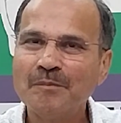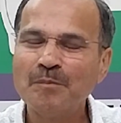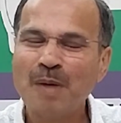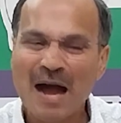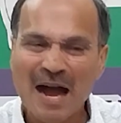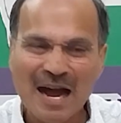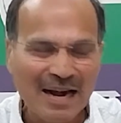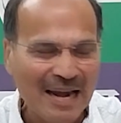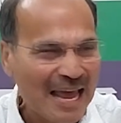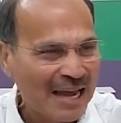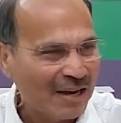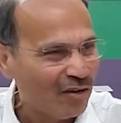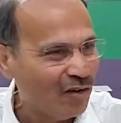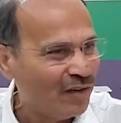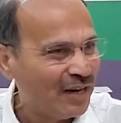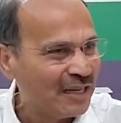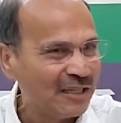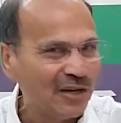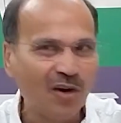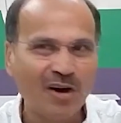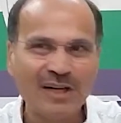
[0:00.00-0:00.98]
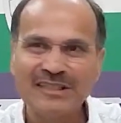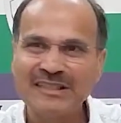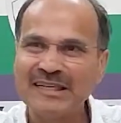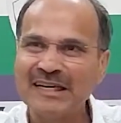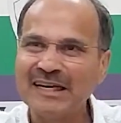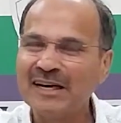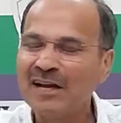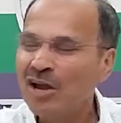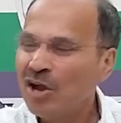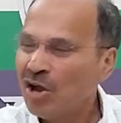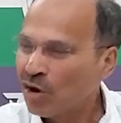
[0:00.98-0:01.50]
বাংলায় কংগ্রেস লড়ছে
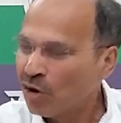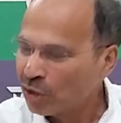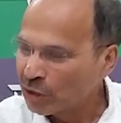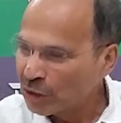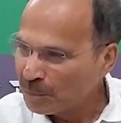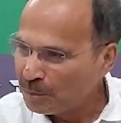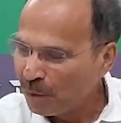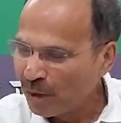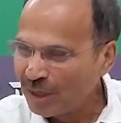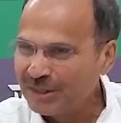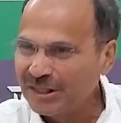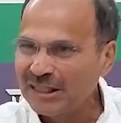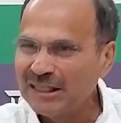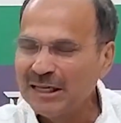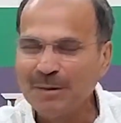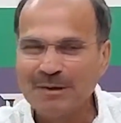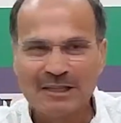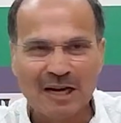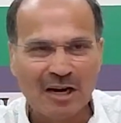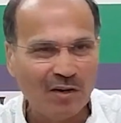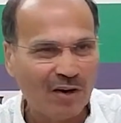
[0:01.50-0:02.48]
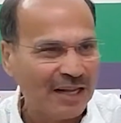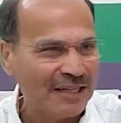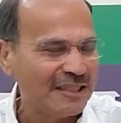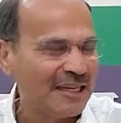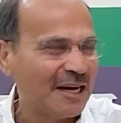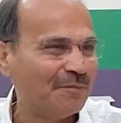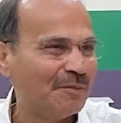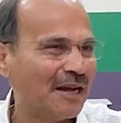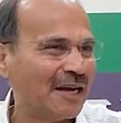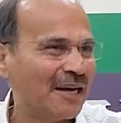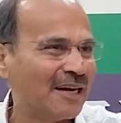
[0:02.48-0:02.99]
গত পঞ্চায়েত দিবসে লড়েছি
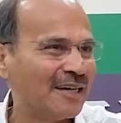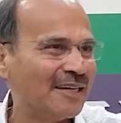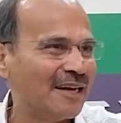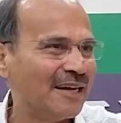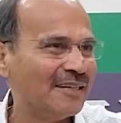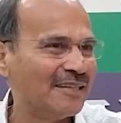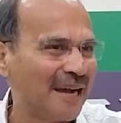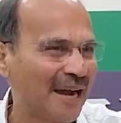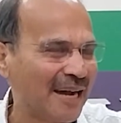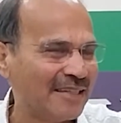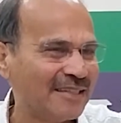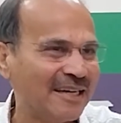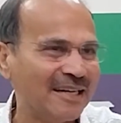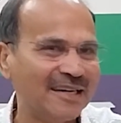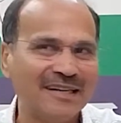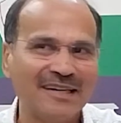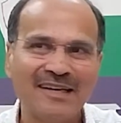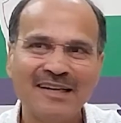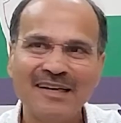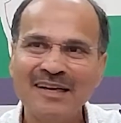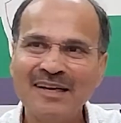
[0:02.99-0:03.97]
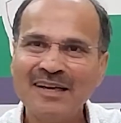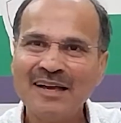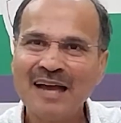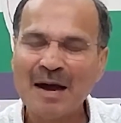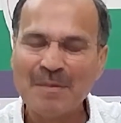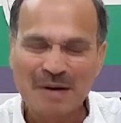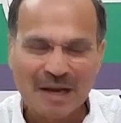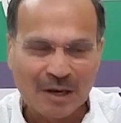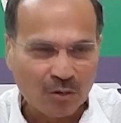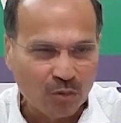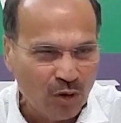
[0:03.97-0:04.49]
আমরা এখানটায় দেখেছেন
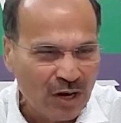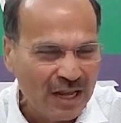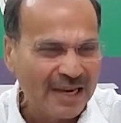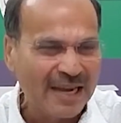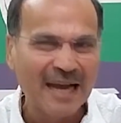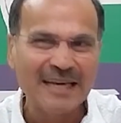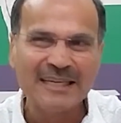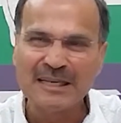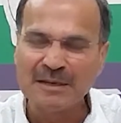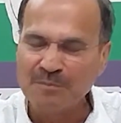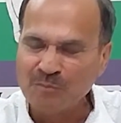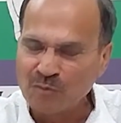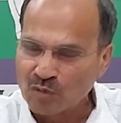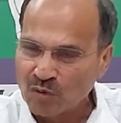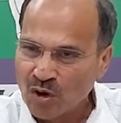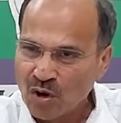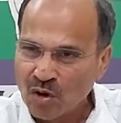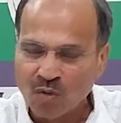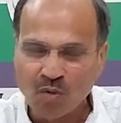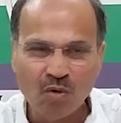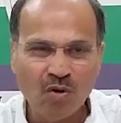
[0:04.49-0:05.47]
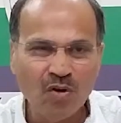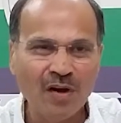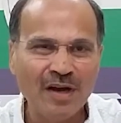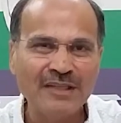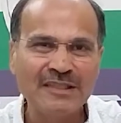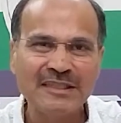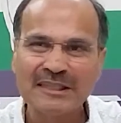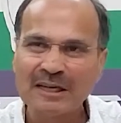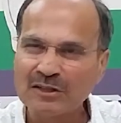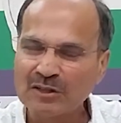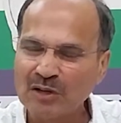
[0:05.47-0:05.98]
আমরা গুলি খেয়েছি খুন
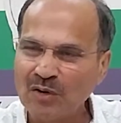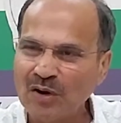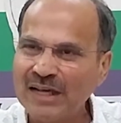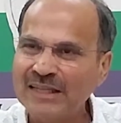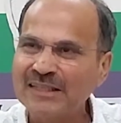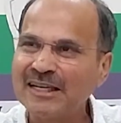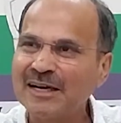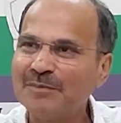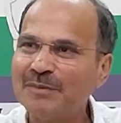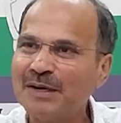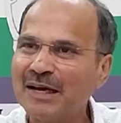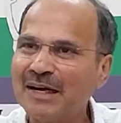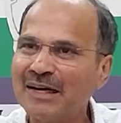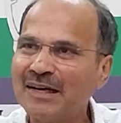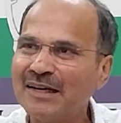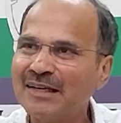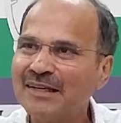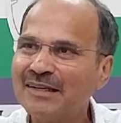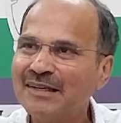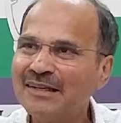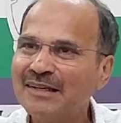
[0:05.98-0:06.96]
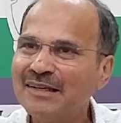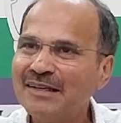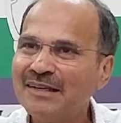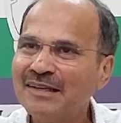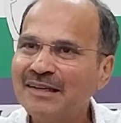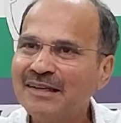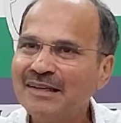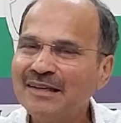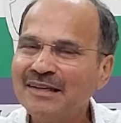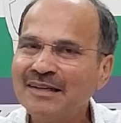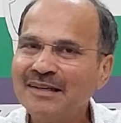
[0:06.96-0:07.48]
হয়েছে তা তো লড়েছি আমরা
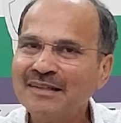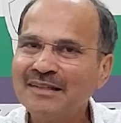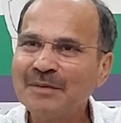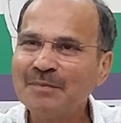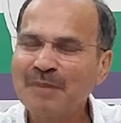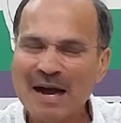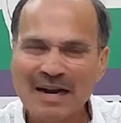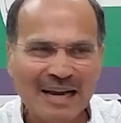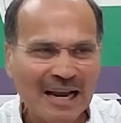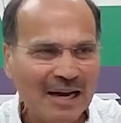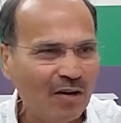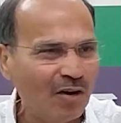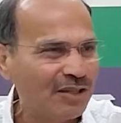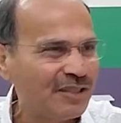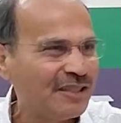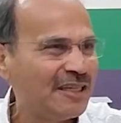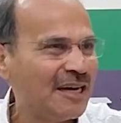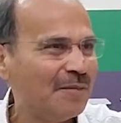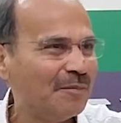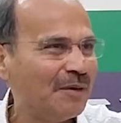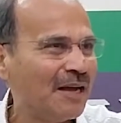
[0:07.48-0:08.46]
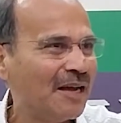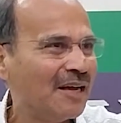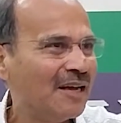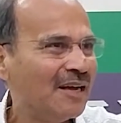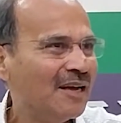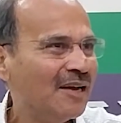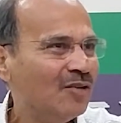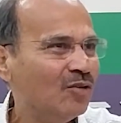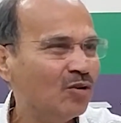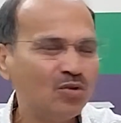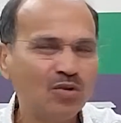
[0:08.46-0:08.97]
তো বাংলায় লড়ছি আমরা
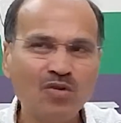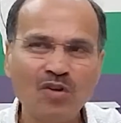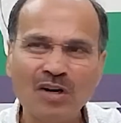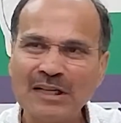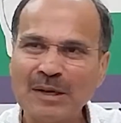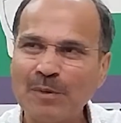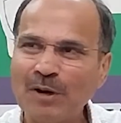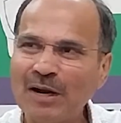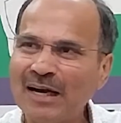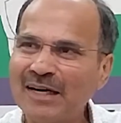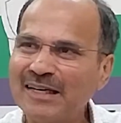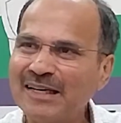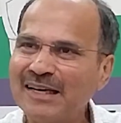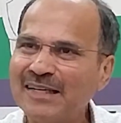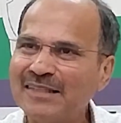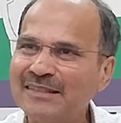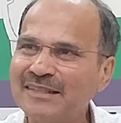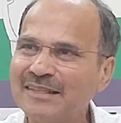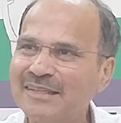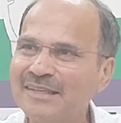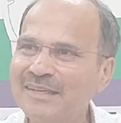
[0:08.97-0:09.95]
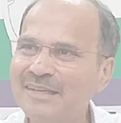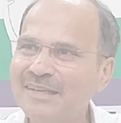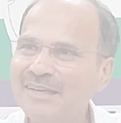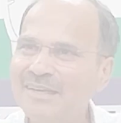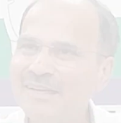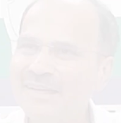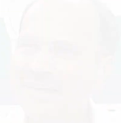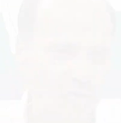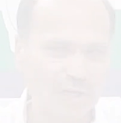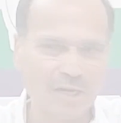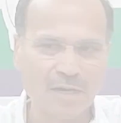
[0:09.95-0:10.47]
নতুন কথা বলার কি আছে
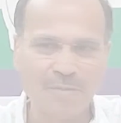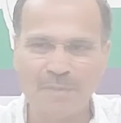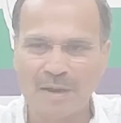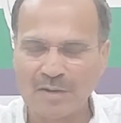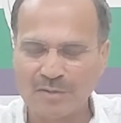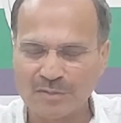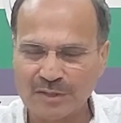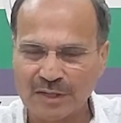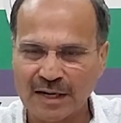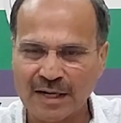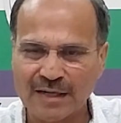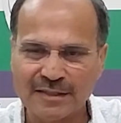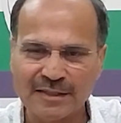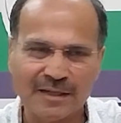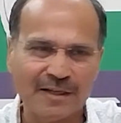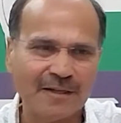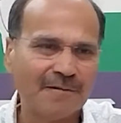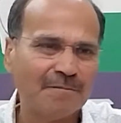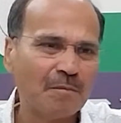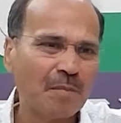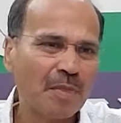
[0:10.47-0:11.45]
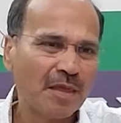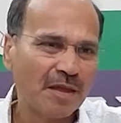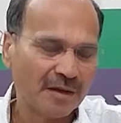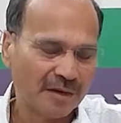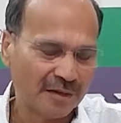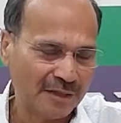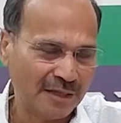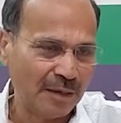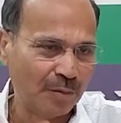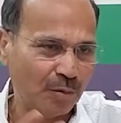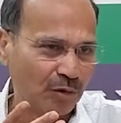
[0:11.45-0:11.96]
প্রস্তরের মানুষের কাছে
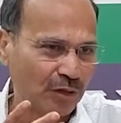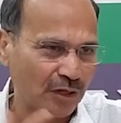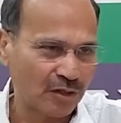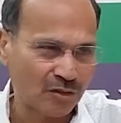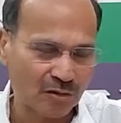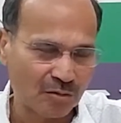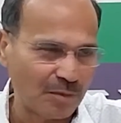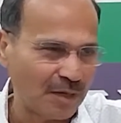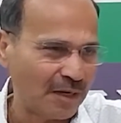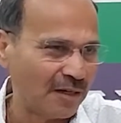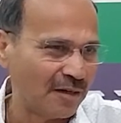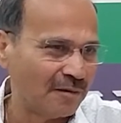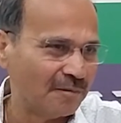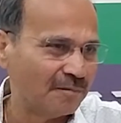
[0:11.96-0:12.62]
দেবতা সমান